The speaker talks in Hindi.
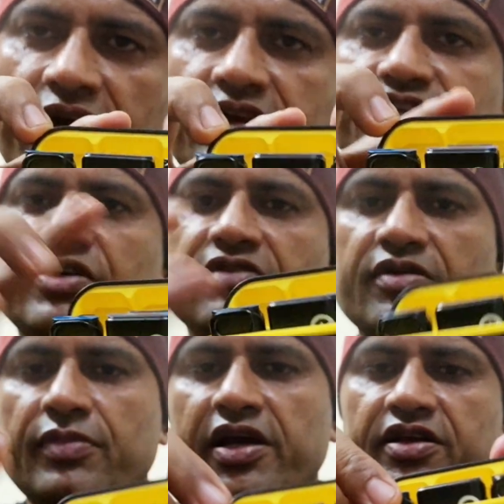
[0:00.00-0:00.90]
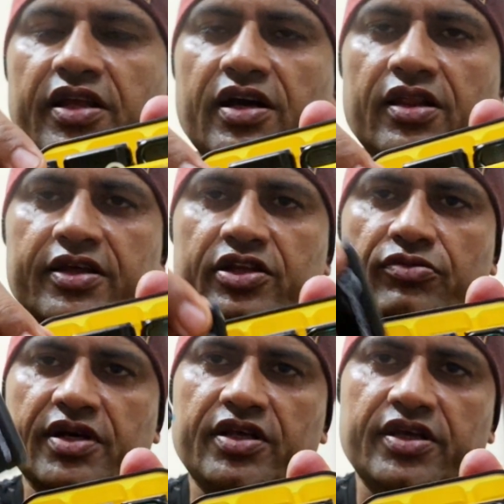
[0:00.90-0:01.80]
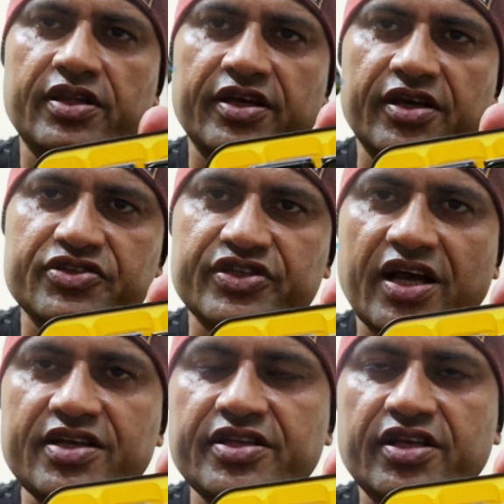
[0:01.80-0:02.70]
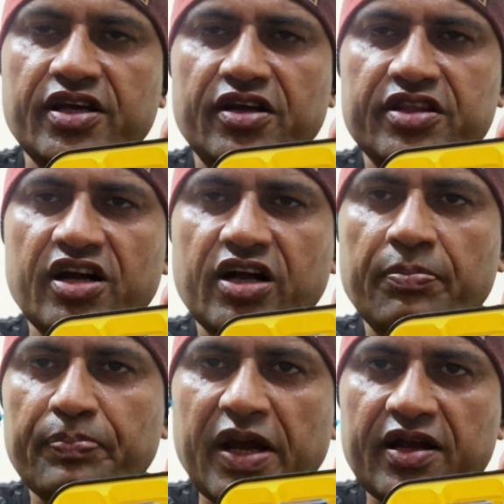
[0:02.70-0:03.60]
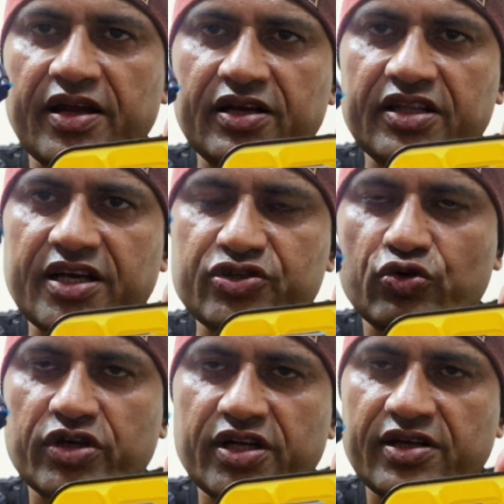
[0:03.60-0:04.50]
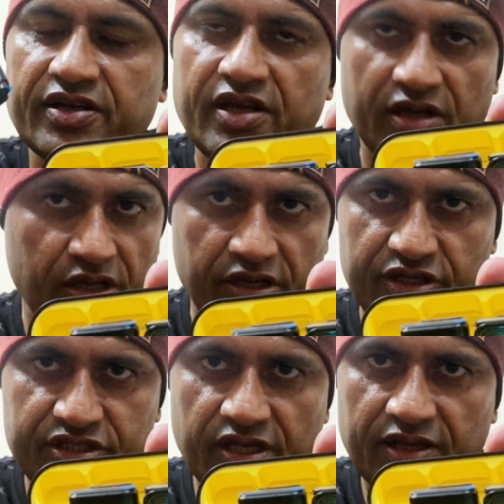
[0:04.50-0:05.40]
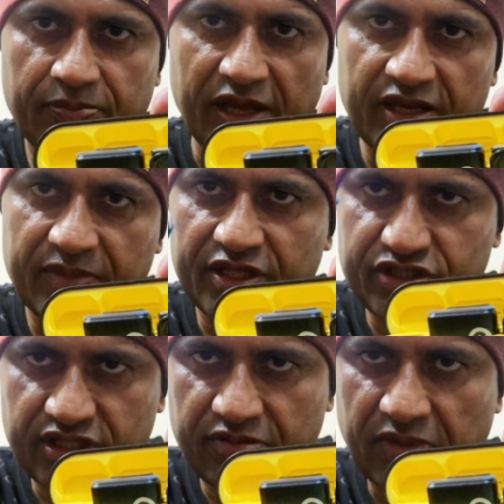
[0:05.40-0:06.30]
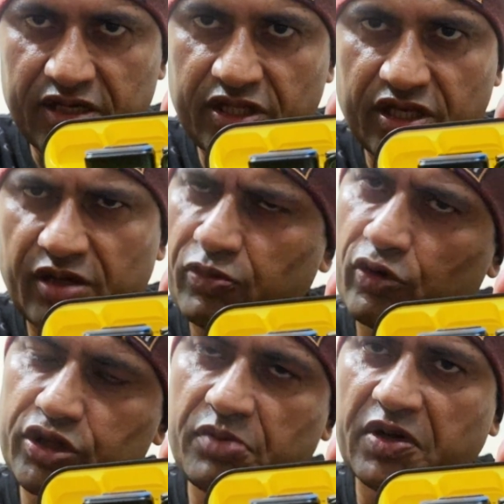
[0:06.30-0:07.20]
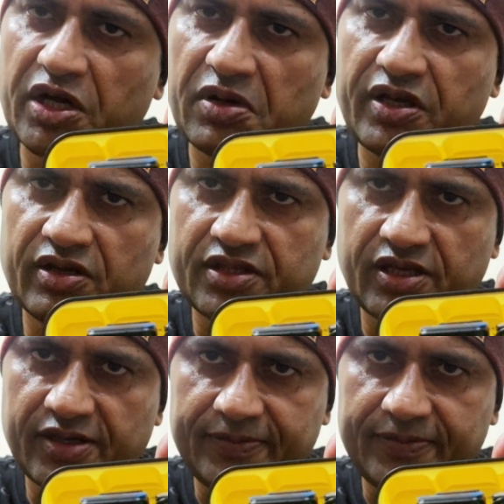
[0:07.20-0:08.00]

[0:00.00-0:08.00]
है रिसीवर माइक निकाल लेता हूँ मैं ये देखिए साइज़ देखिए कितना कम्पैक्ट है कितना छोटा है इससे पहले मैंने जितने भी माइक देखे बहुत ही बड़े बड़े आते हैं